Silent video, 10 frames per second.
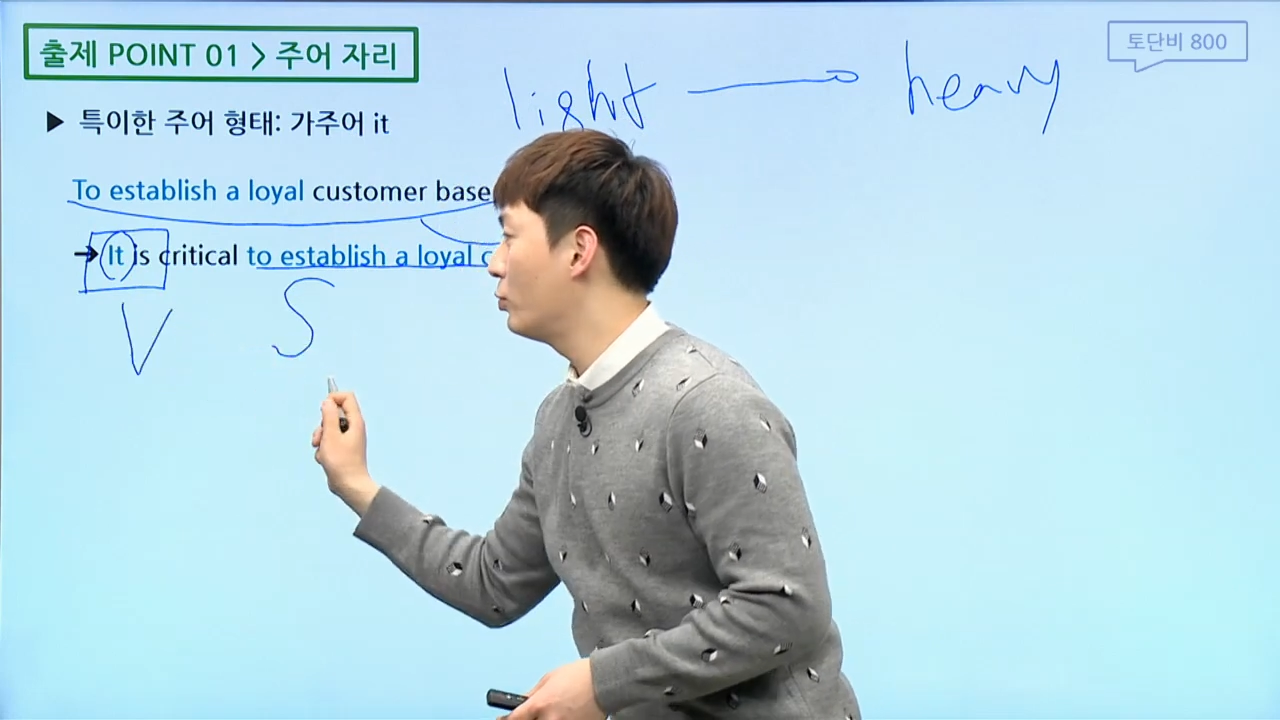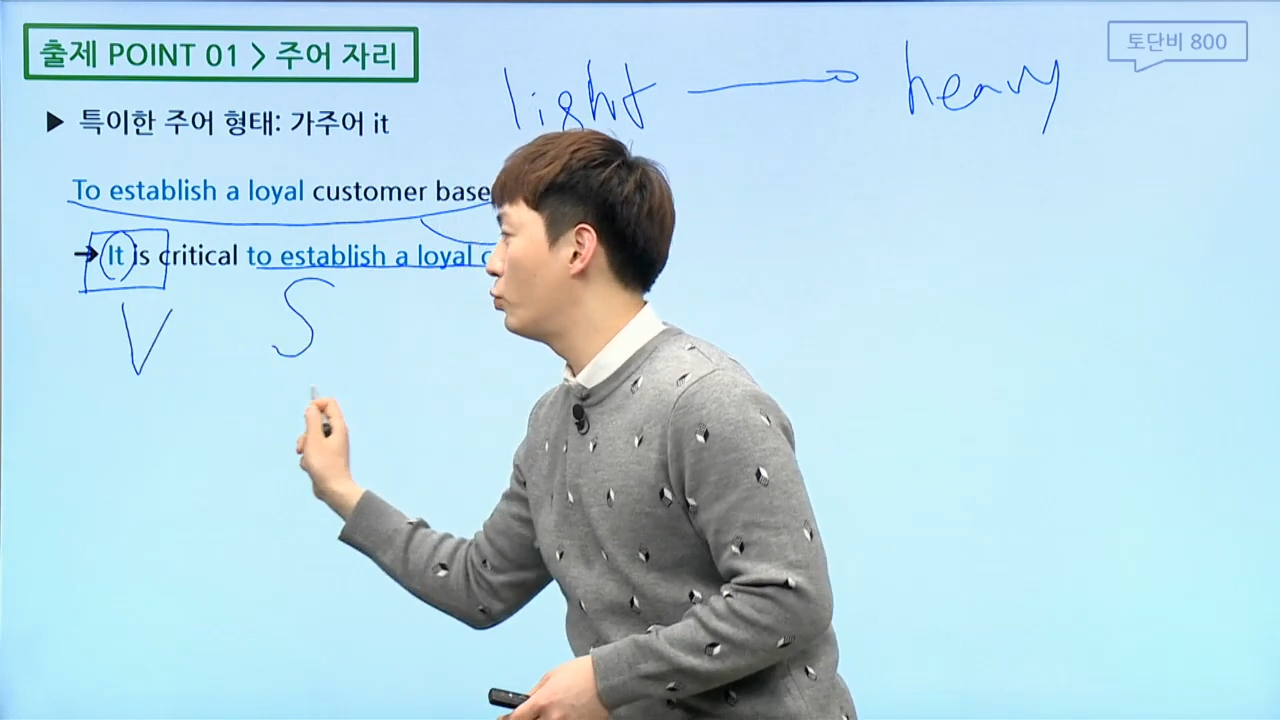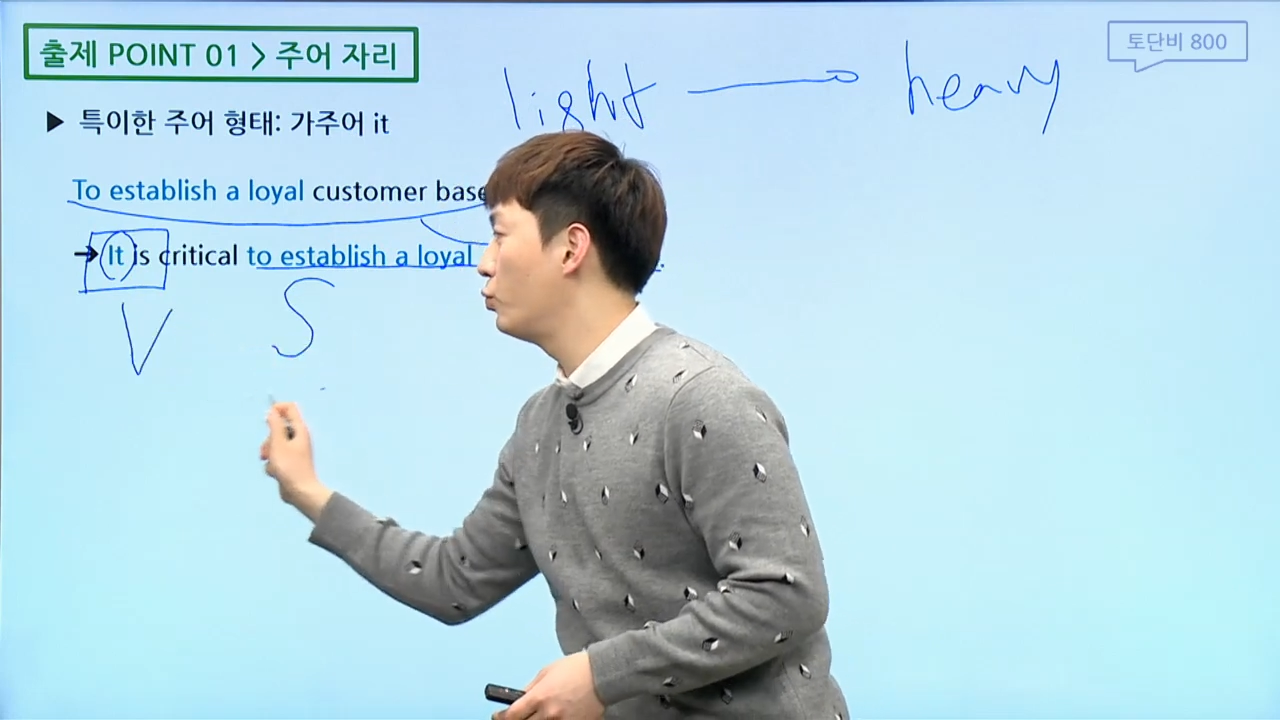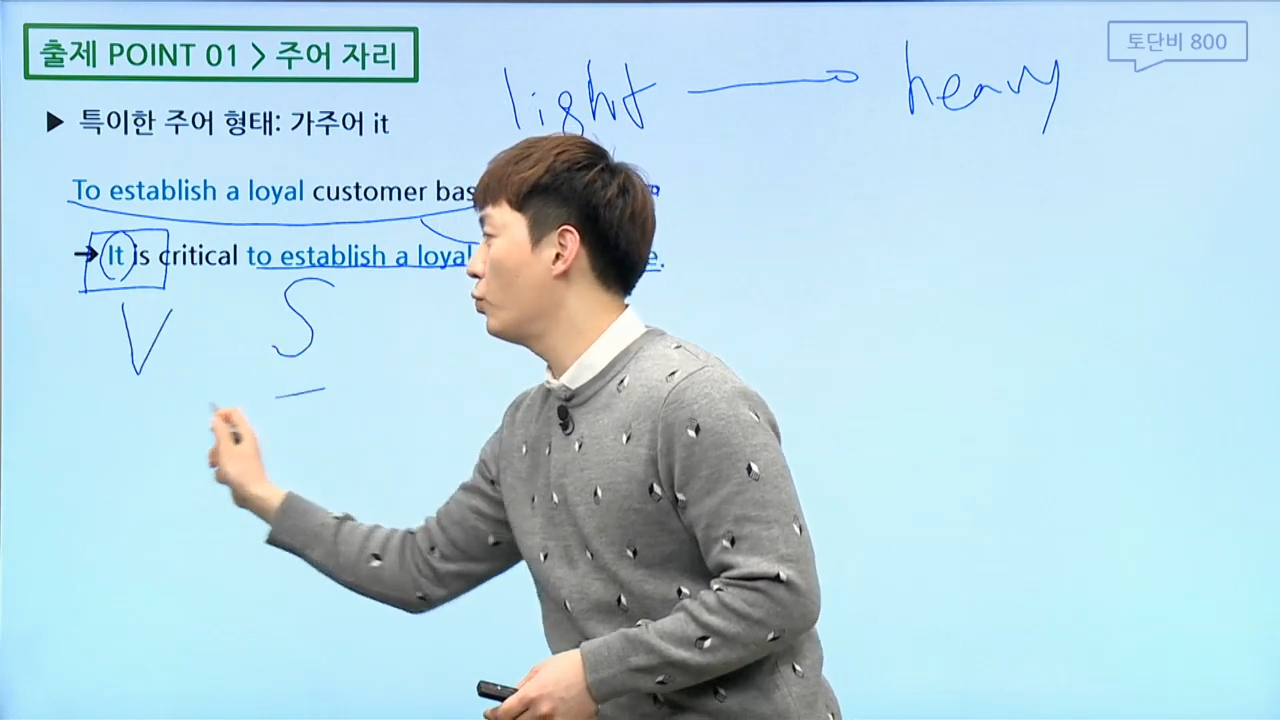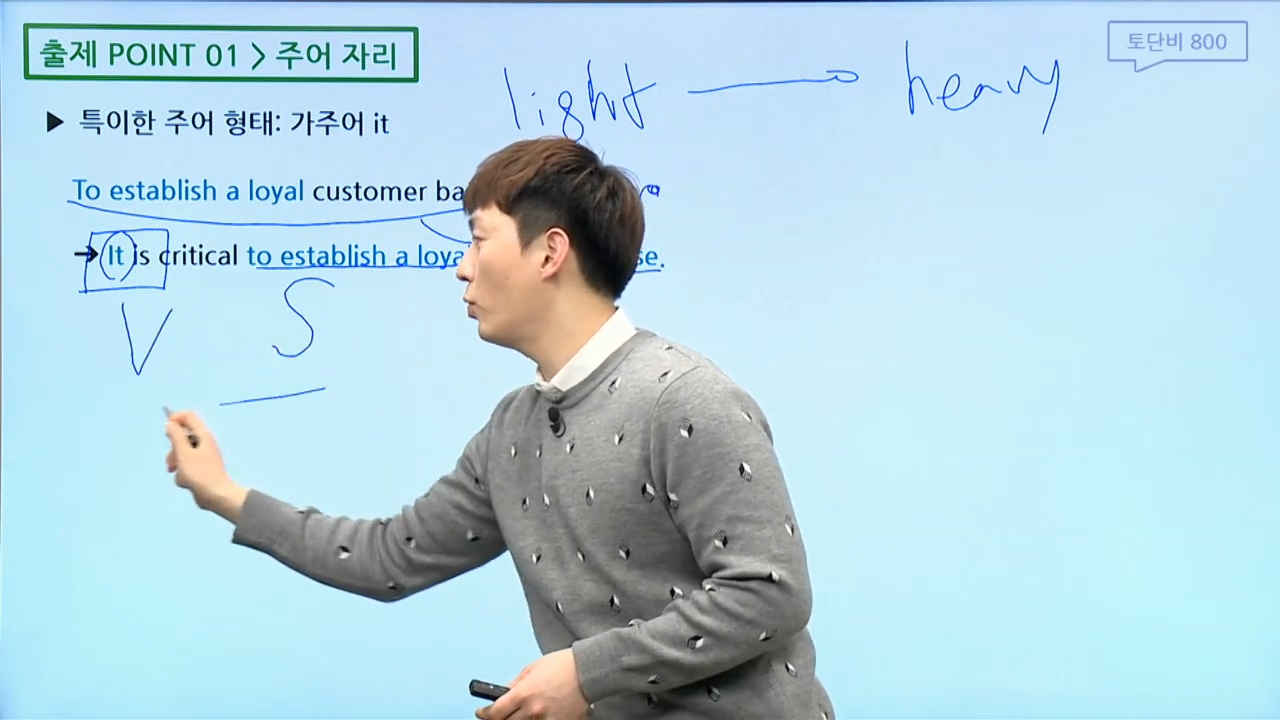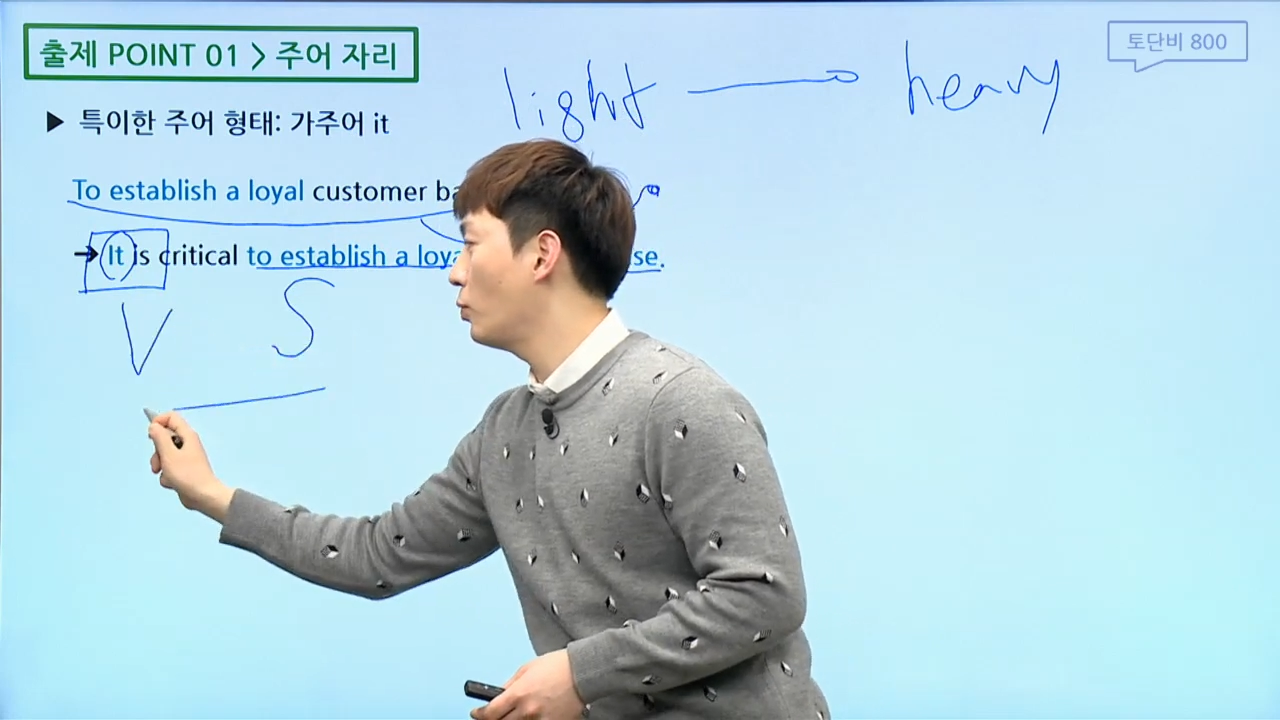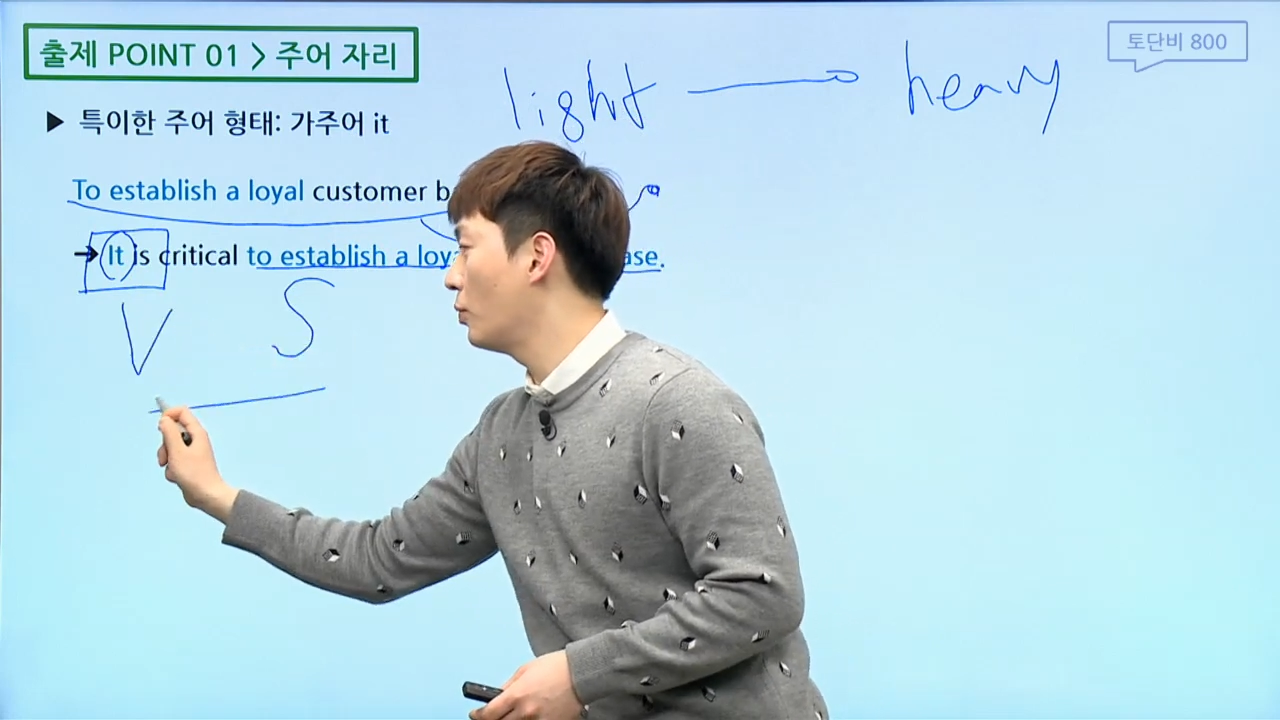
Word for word: 주어